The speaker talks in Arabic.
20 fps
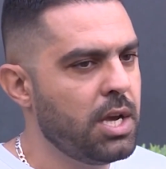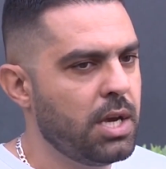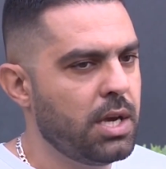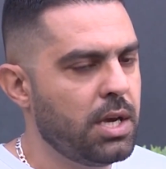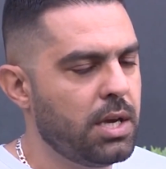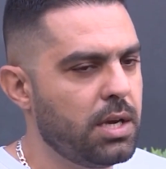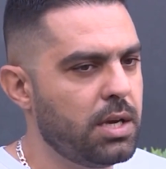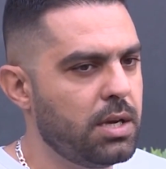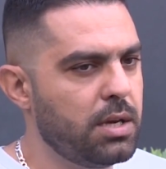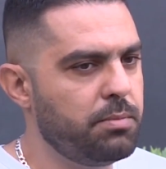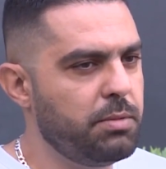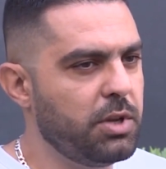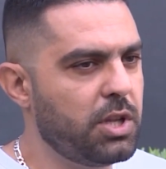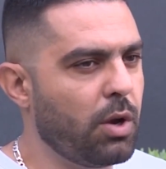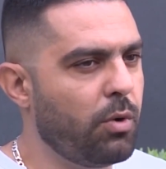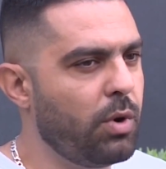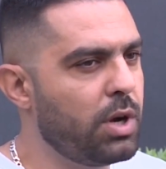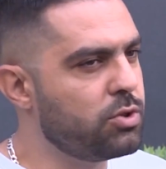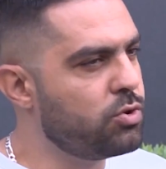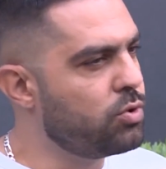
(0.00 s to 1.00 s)
آه،
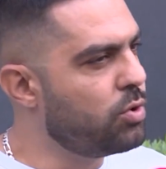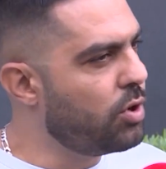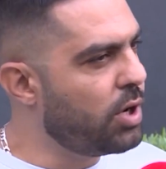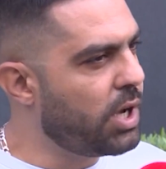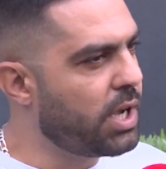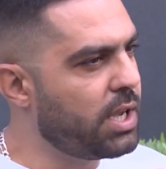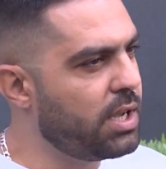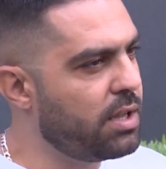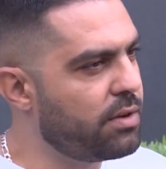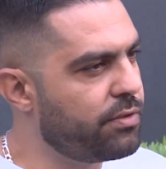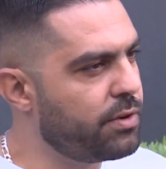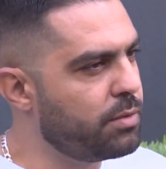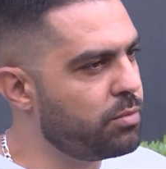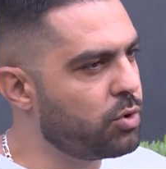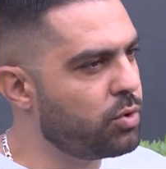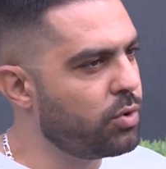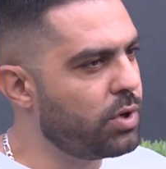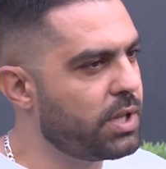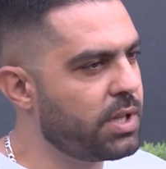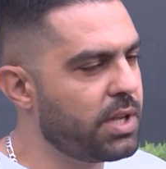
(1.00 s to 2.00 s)
بتواجده الأخير في
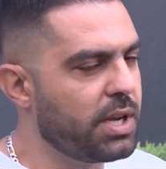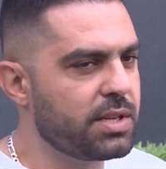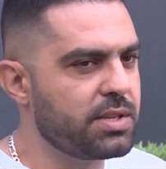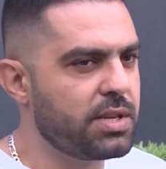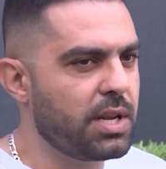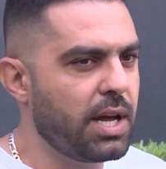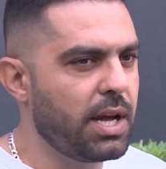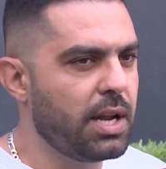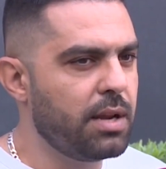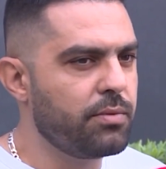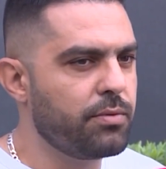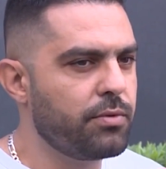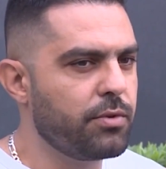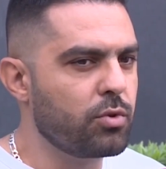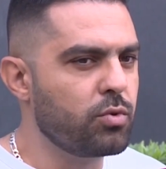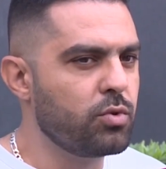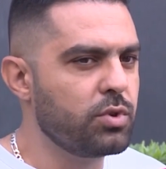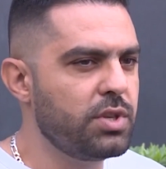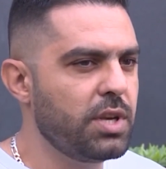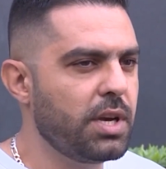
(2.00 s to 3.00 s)
بطولة كأس العالم في
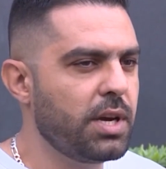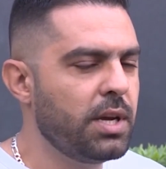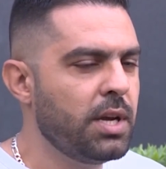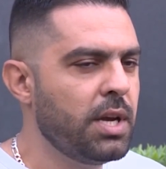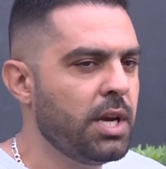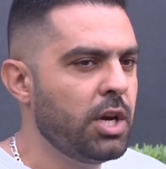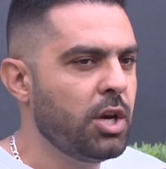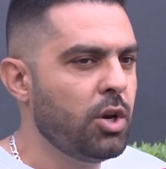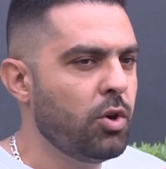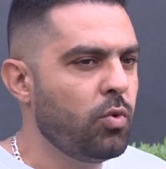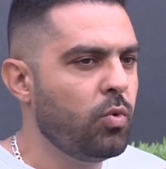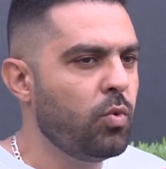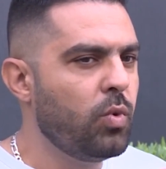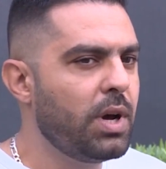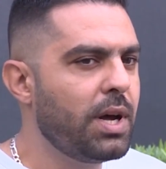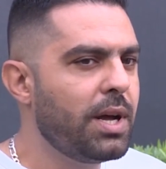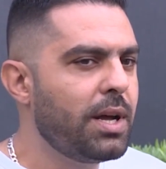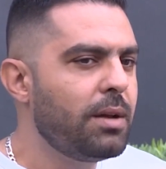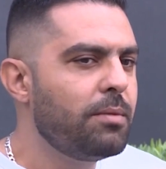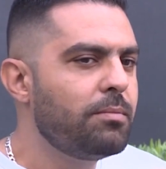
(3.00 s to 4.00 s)
روسيا
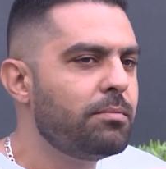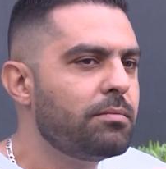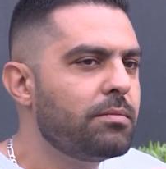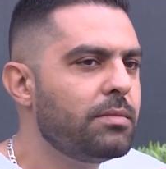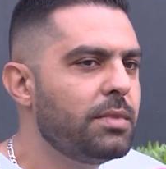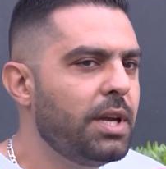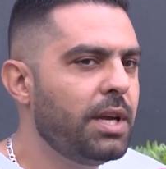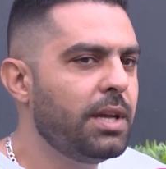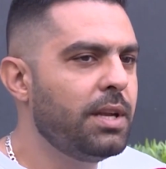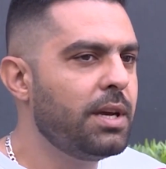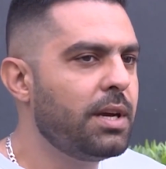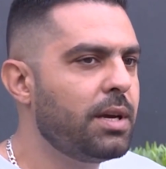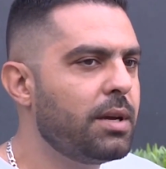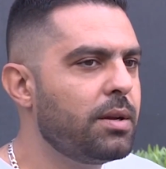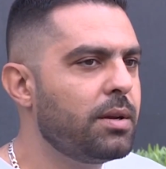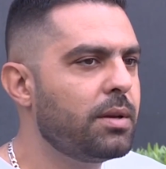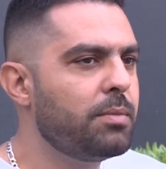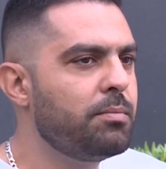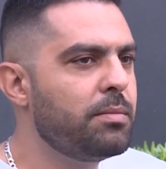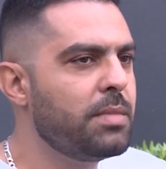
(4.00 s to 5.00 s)
ونحن
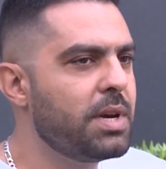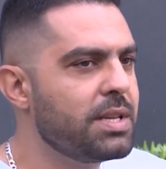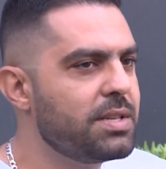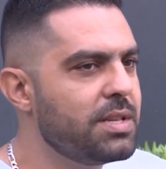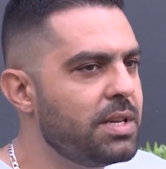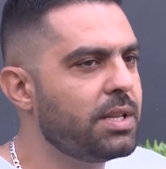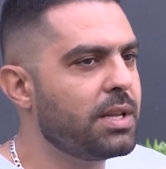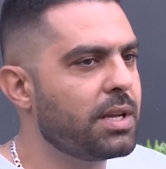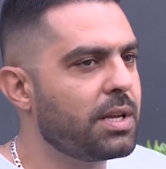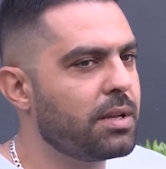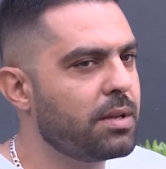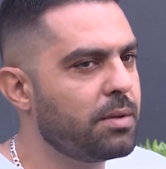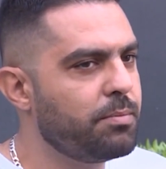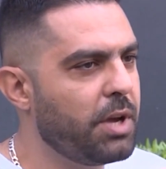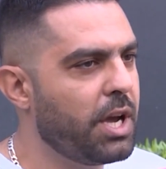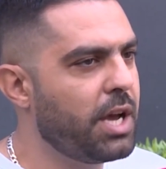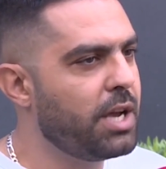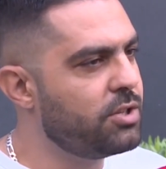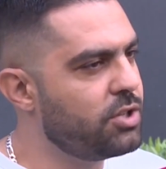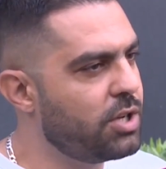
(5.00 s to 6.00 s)
ما زلنا
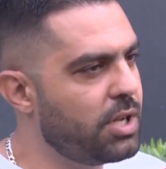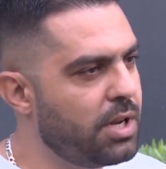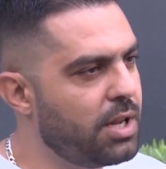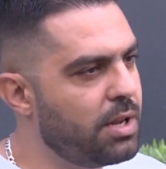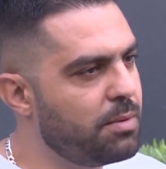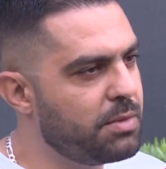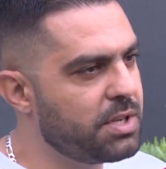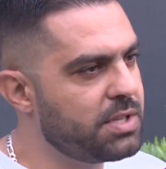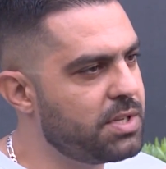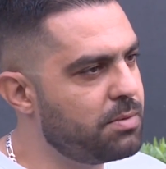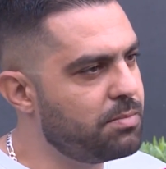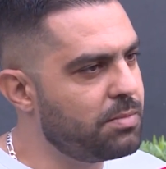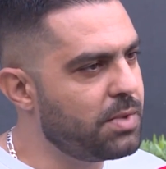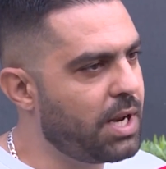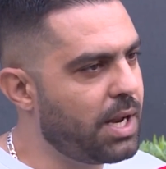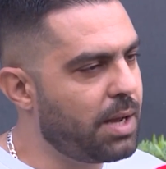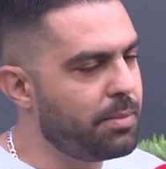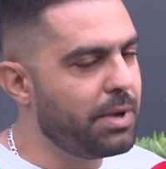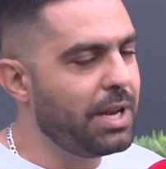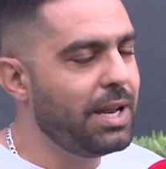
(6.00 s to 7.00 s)
بحاجة إلى المزيد من
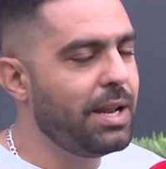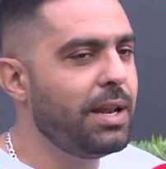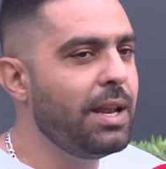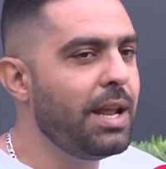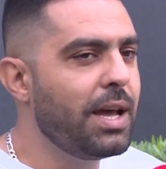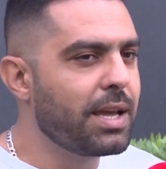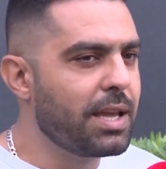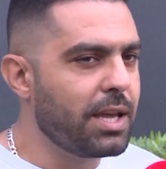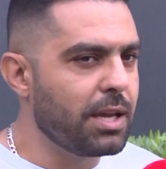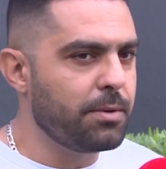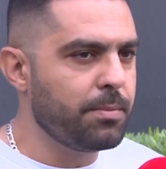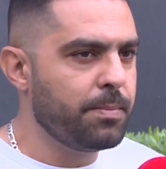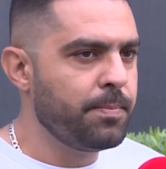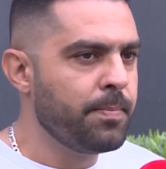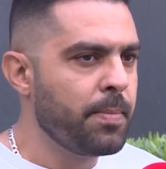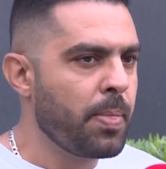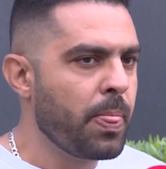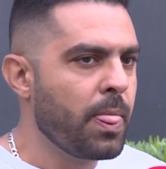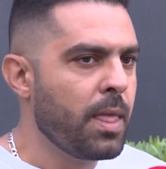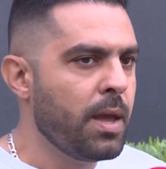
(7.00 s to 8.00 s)
العمل لكن
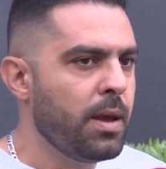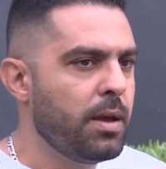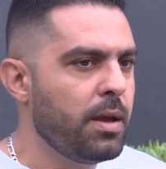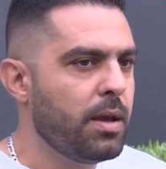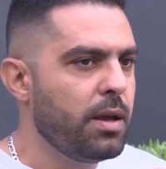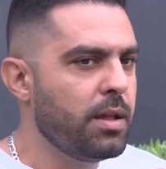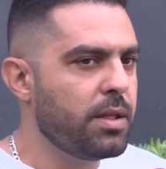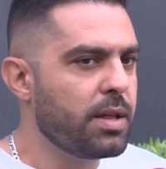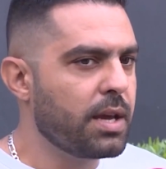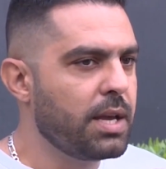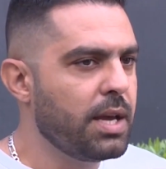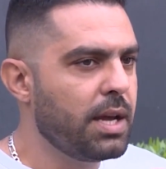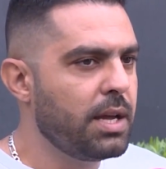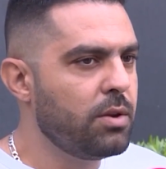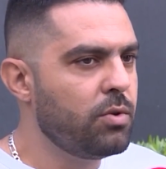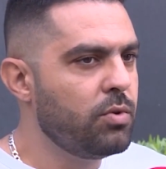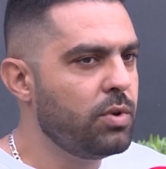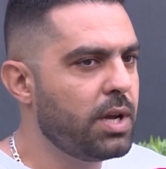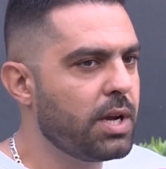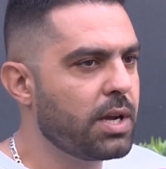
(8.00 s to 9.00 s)
إذا كان
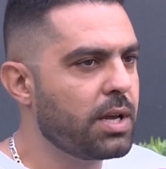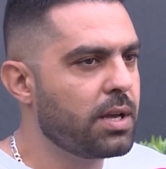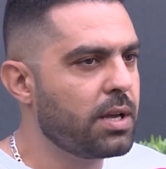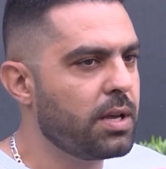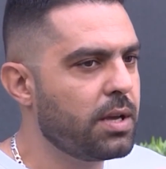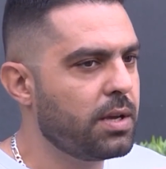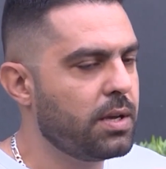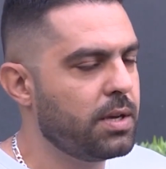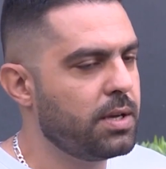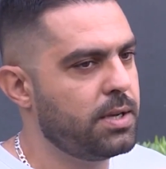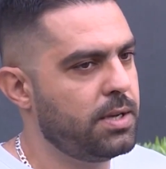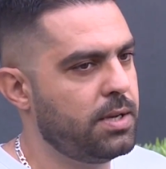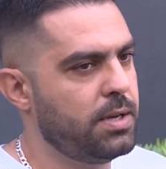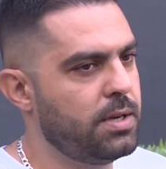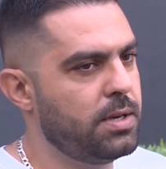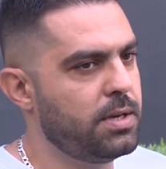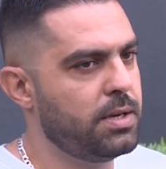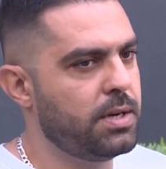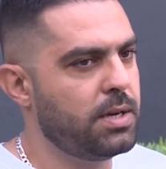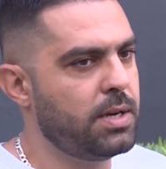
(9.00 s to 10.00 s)
هناك
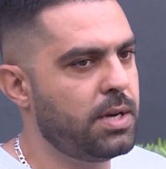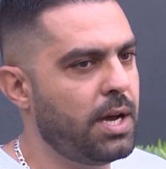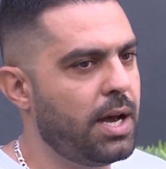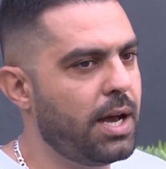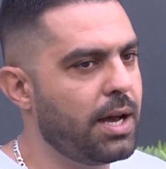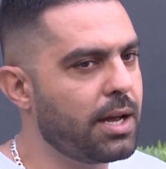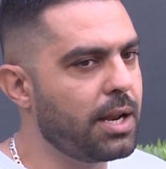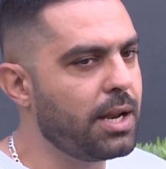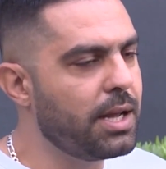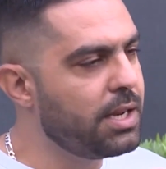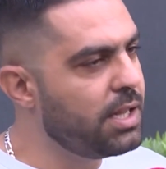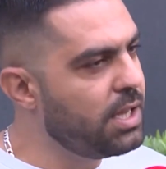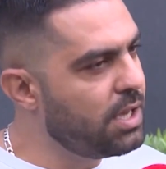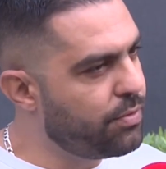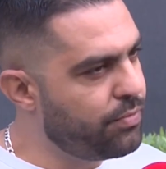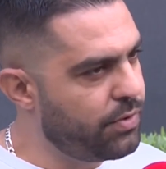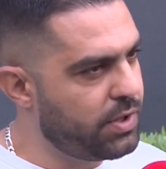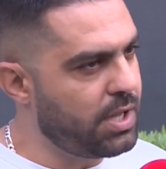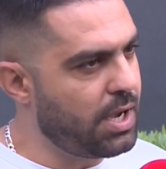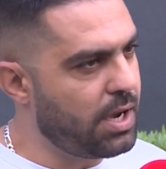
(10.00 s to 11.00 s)
عقلانية في
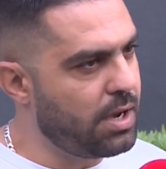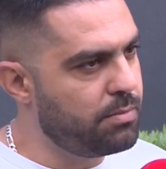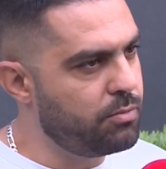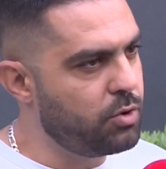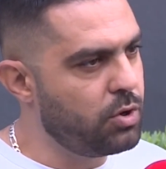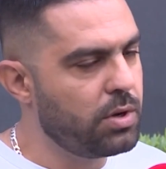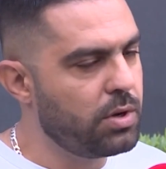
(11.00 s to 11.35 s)
التعامل